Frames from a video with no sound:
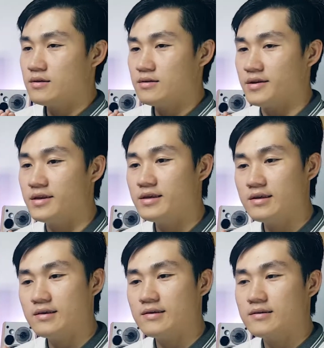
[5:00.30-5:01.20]

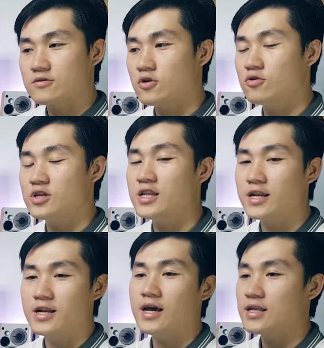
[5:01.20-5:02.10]
jadi solusi
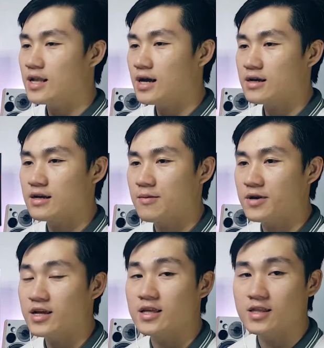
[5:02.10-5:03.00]
dari dia adalah
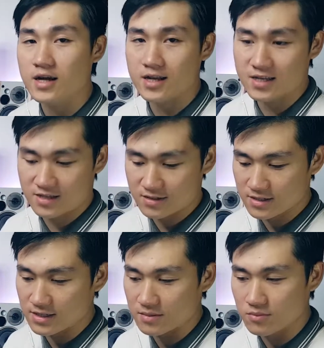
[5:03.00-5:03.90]
namanya ganti dengan SSD.